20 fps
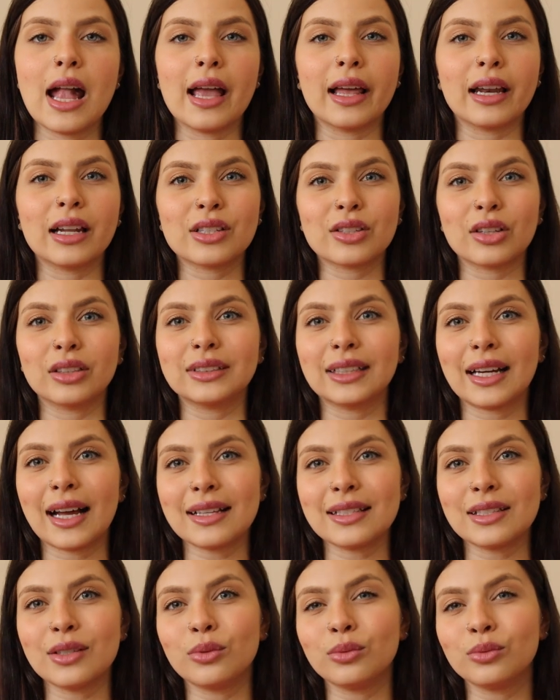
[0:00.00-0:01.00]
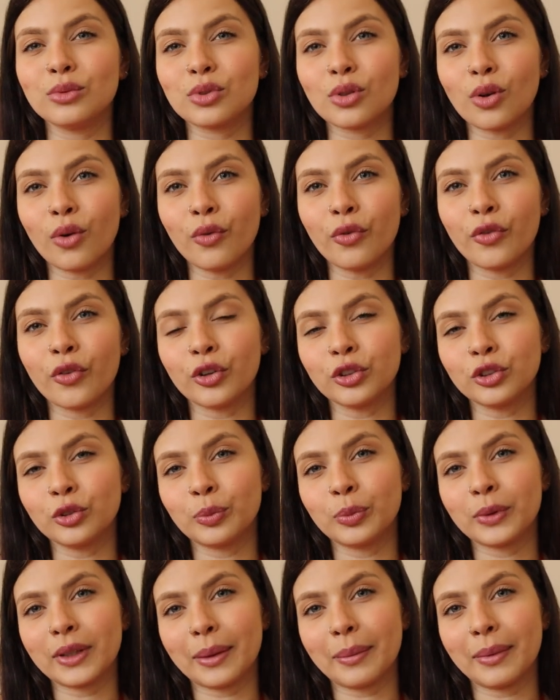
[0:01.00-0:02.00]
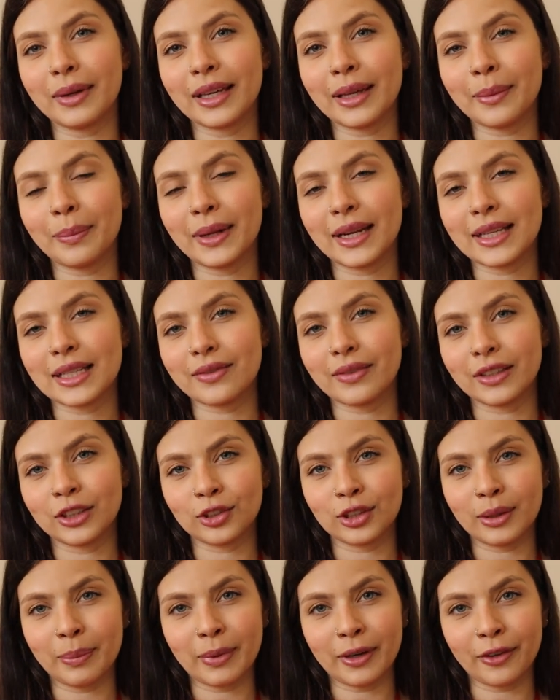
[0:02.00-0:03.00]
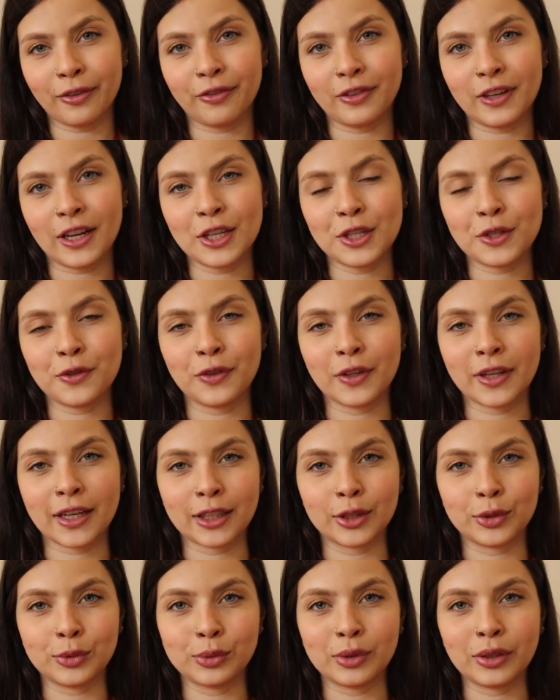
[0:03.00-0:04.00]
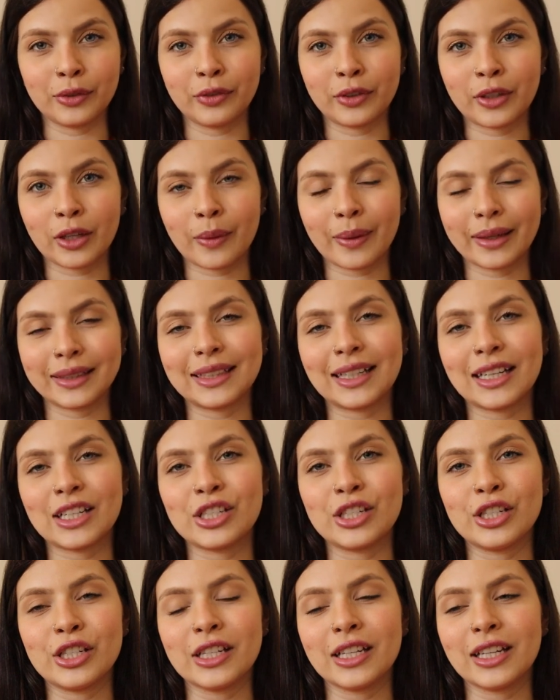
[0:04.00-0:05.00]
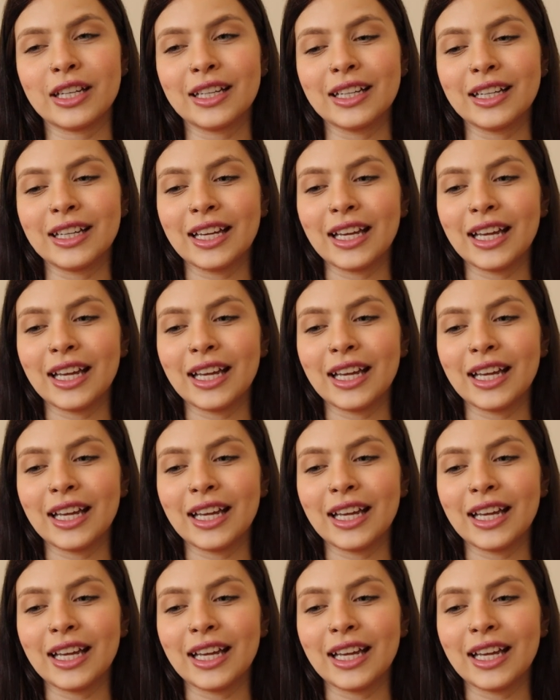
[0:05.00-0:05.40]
Elas só trazem um desconforto porque a barriga parece que vai toda para frente, fica dura, fica quadradinha.